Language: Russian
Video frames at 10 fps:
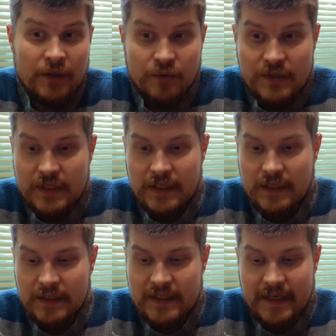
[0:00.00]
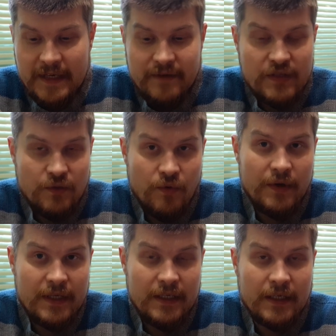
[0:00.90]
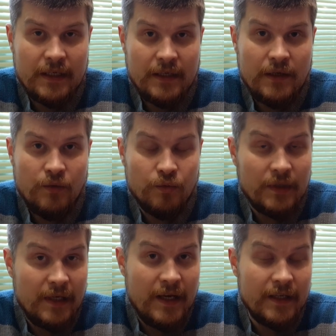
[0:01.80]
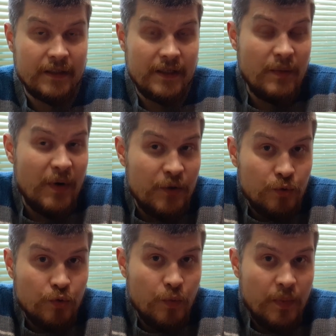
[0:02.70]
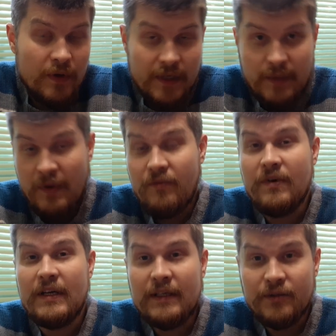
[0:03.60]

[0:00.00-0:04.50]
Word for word: То есть, э, скорее всего, их удаляет либо YouTube, либо вы.